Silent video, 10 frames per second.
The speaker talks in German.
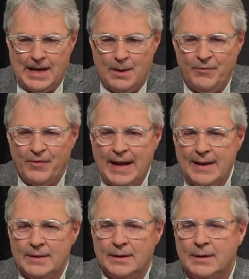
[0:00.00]
Am
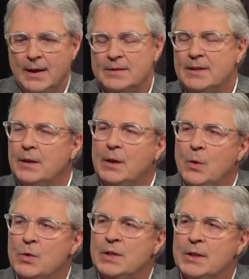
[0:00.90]
Freitag hat es eine
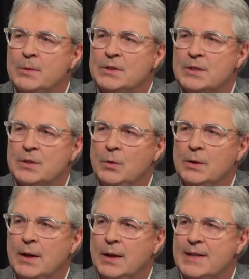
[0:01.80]
große Demonstration
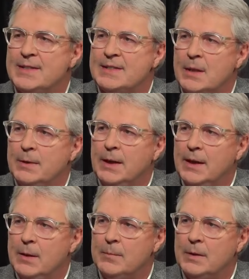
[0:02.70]
gegen Rechtsextreme
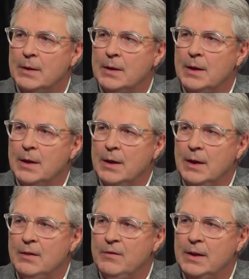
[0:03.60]
gegeben
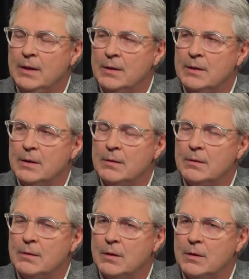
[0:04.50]
in Wien.
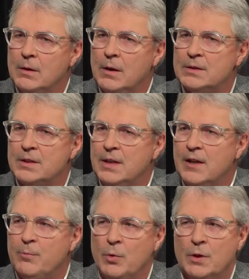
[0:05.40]
Hat sich die
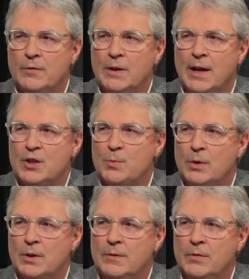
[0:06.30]
FPÖ davon
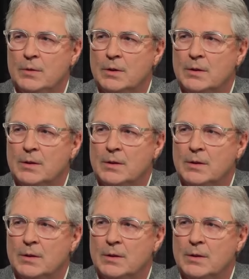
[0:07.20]
angesprochen gefühlt?